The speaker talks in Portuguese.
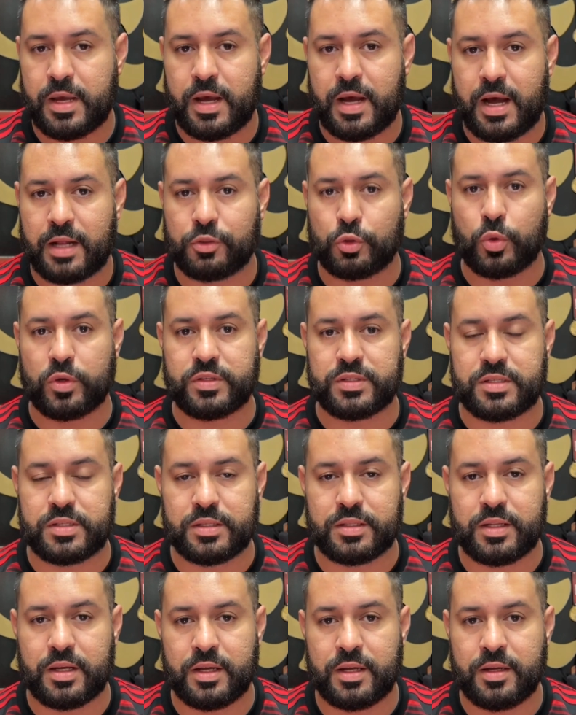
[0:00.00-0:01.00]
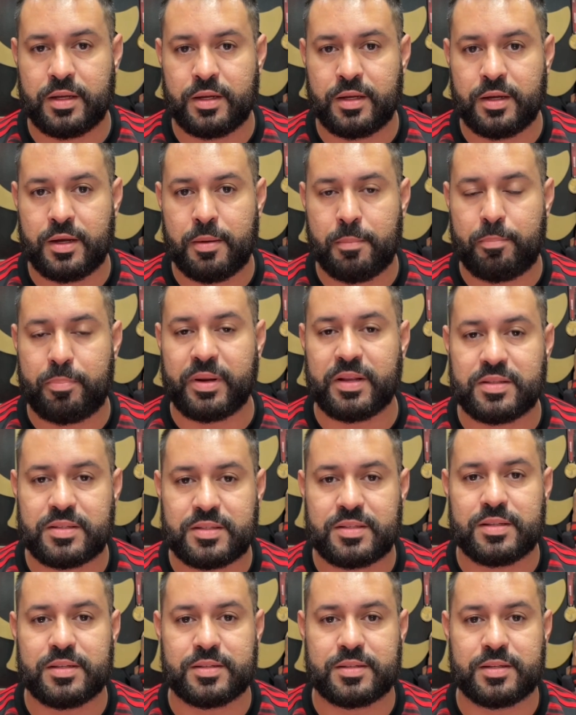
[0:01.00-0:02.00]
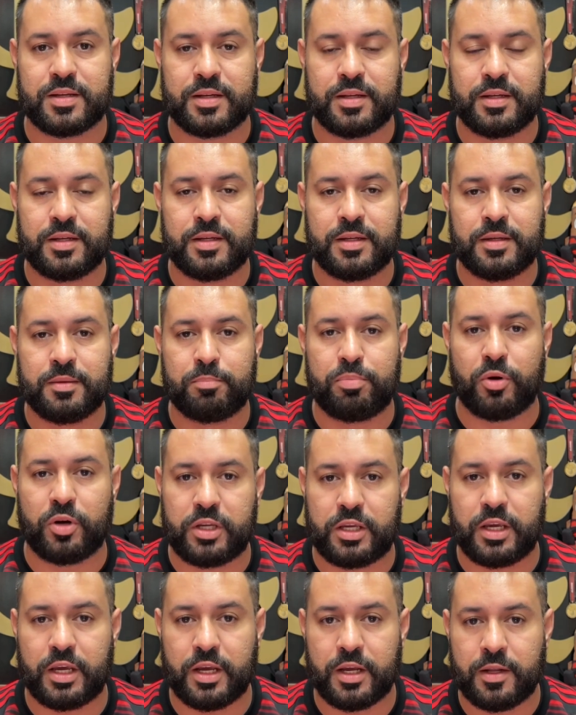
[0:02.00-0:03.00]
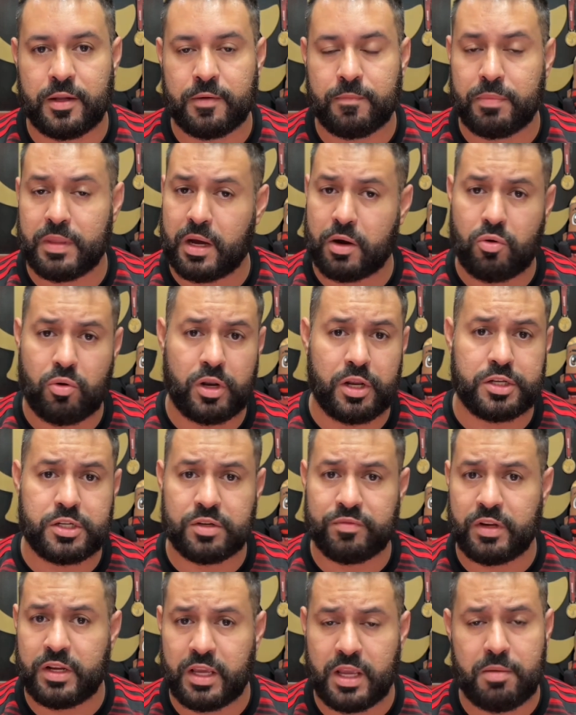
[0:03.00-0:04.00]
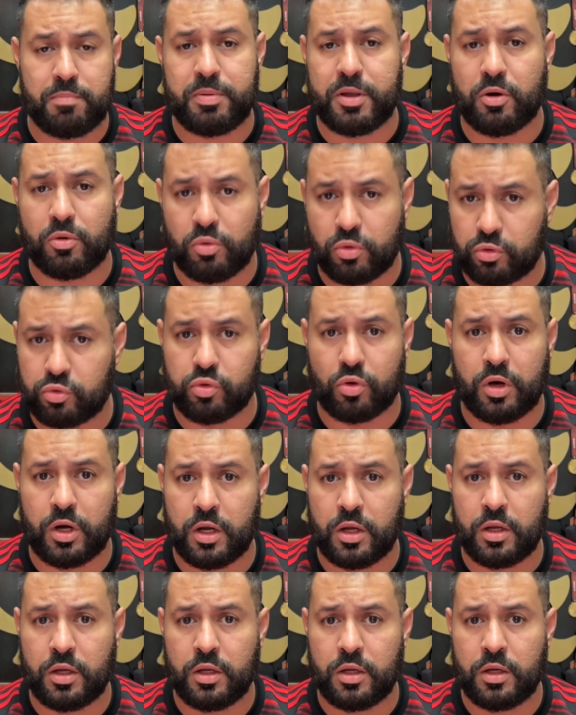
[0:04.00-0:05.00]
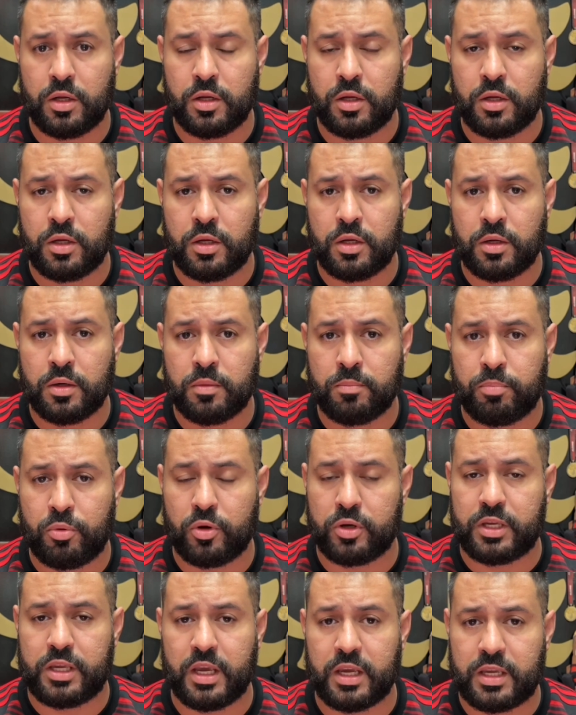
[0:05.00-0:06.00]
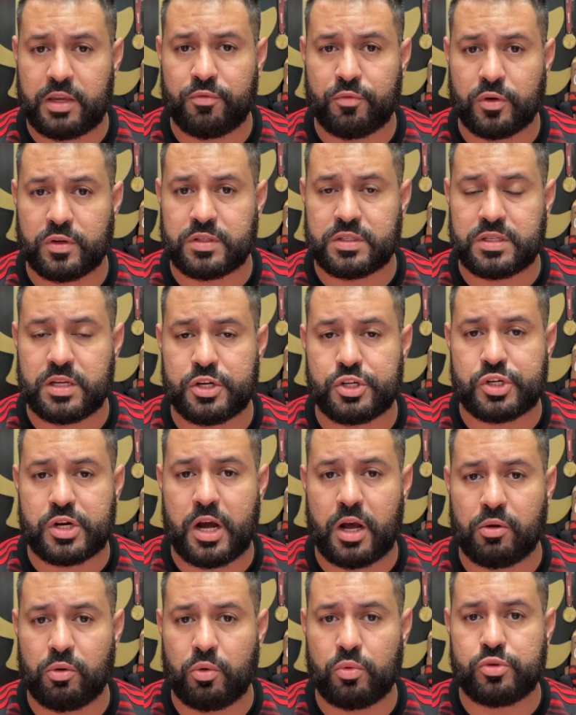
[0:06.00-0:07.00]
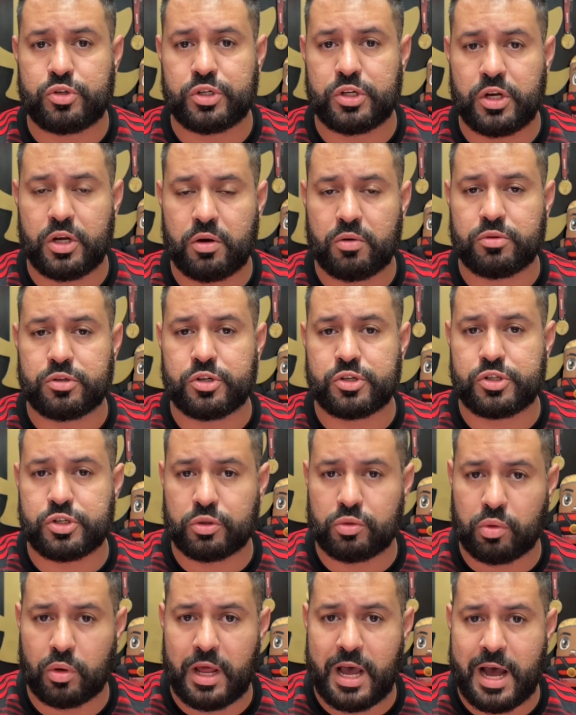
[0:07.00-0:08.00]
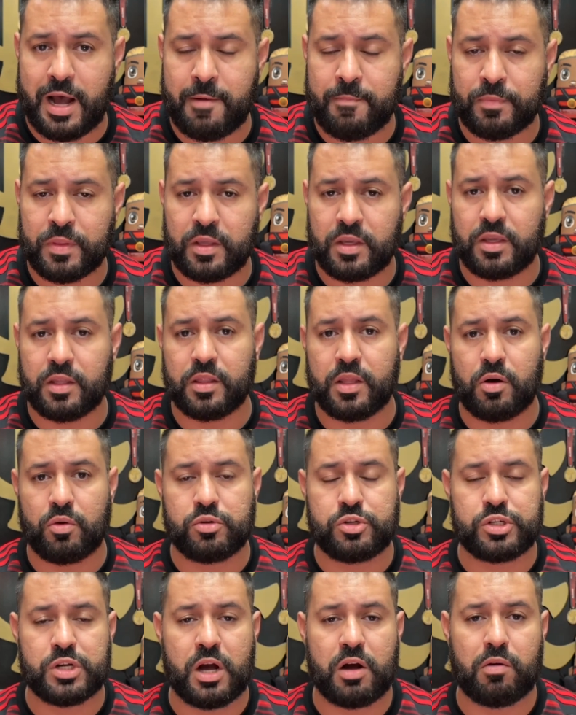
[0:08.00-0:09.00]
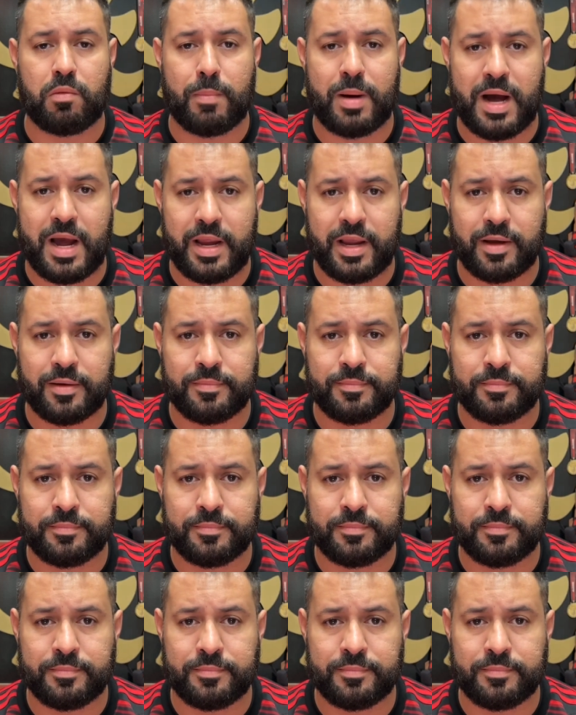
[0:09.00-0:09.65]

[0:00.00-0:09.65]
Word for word: a torcida precisa. Por quê? Na coletiva ninguém perguntou por que, que você escalou o Diego de titular e não o Thiago Maia.